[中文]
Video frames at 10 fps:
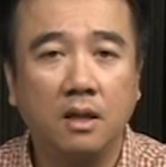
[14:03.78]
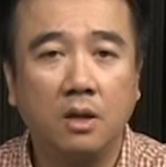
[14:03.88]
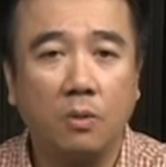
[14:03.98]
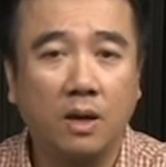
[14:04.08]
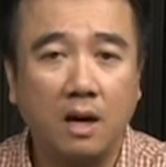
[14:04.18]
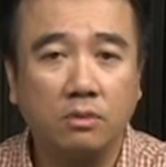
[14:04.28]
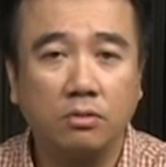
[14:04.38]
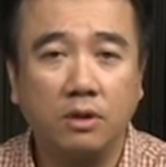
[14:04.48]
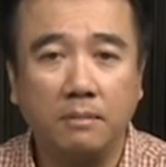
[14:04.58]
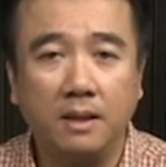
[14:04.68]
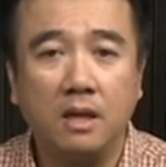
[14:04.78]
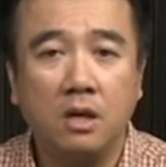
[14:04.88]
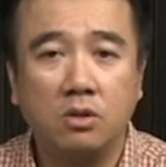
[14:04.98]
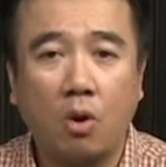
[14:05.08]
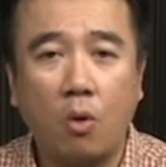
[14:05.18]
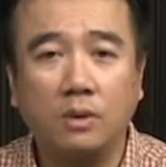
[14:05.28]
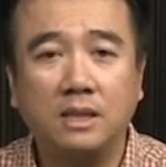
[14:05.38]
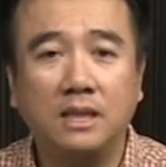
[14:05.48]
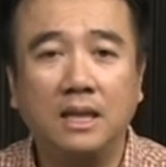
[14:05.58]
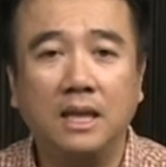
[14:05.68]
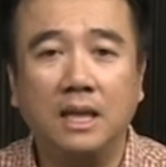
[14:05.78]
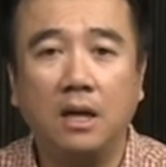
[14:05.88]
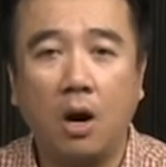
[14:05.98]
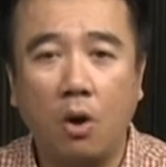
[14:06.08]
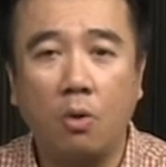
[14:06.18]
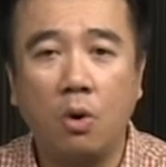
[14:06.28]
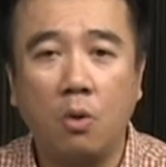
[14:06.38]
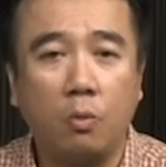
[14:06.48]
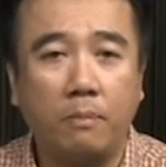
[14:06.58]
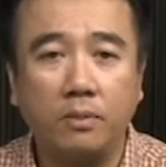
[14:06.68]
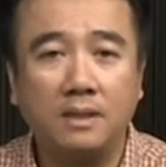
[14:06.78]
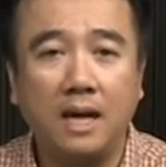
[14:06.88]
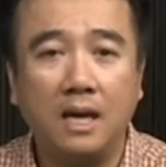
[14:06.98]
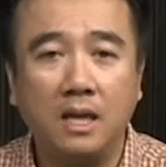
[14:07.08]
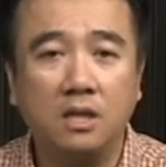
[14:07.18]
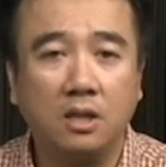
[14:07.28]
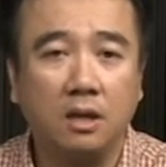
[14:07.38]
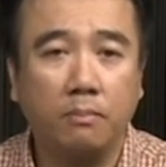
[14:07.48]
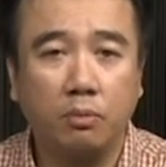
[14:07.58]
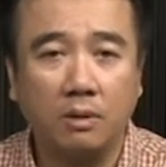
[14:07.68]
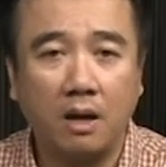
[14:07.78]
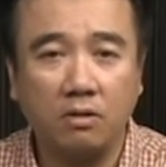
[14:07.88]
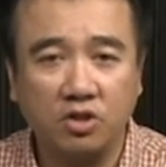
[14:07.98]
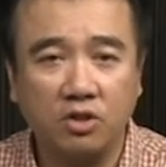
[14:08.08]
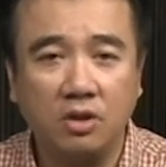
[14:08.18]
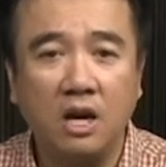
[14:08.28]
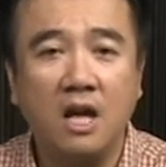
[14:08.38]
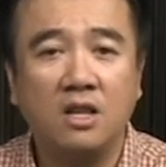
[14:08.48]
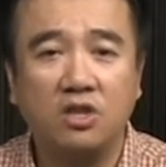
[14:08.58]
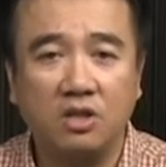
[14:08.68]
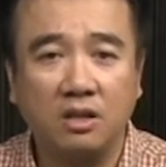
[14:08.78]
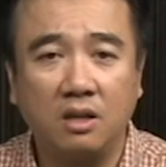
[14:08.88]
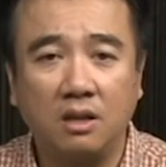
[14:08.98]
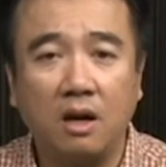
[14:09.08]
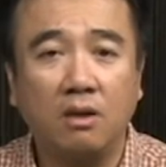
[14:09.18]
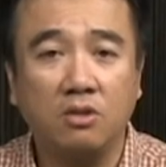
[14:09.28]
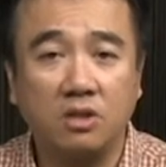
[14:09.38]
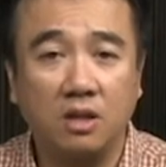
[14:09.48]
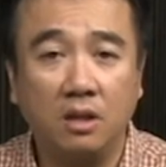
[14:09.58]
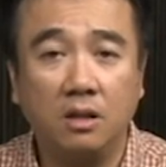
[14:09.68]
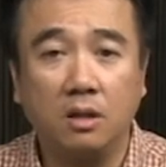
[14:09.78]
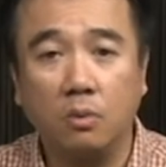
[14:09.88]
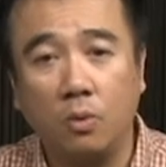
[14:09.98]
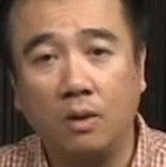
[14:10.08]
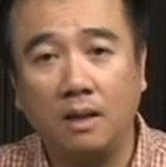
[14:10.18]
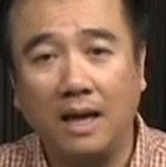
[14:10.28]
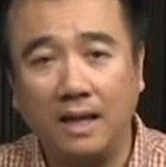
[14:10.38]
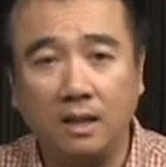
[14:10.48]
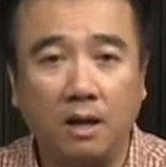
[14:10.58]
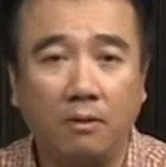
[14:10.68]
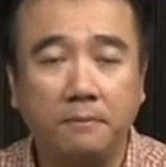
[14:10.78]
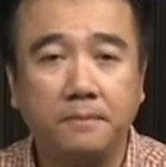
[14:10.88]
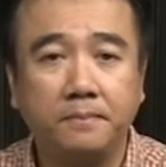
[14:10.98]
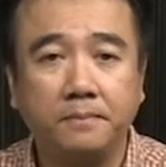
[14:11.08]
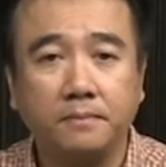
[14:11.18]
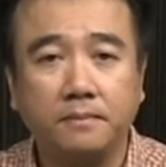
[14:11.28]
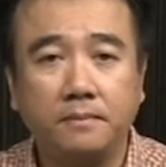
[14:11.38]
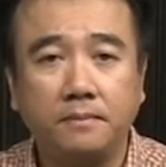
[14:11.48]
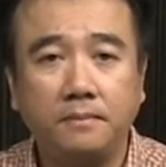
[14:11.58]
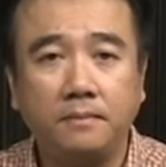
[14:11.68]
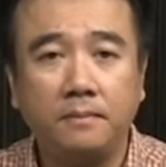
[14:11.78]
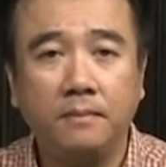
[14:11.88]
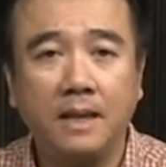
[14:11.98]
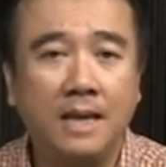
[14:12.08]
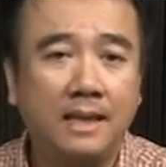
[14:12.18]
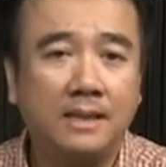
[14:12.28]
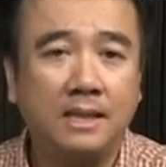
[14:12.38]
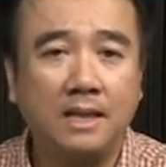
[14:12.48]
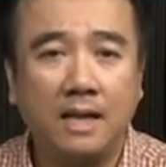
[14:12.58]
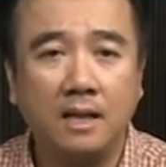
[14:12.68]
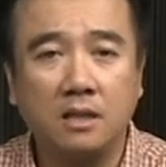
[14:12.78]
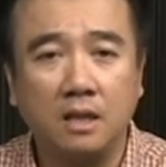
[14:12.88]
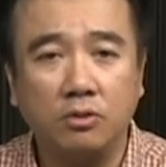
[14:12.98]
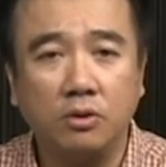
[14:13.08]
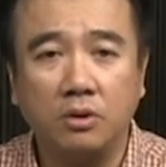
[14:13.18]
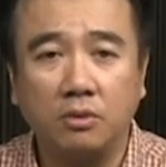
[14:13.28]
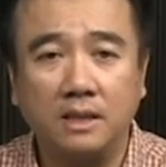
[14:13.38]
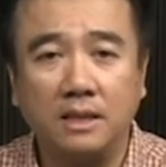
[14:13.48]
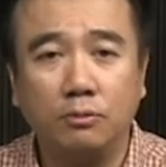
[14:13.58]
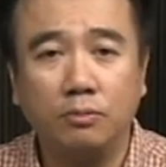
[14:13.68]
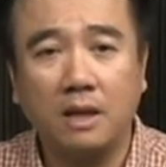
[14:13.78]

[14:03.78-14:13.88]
我告诉你们，从今以后，我不再喝这个葡萄汁，只等到神的国来到。”接下来的程序就进入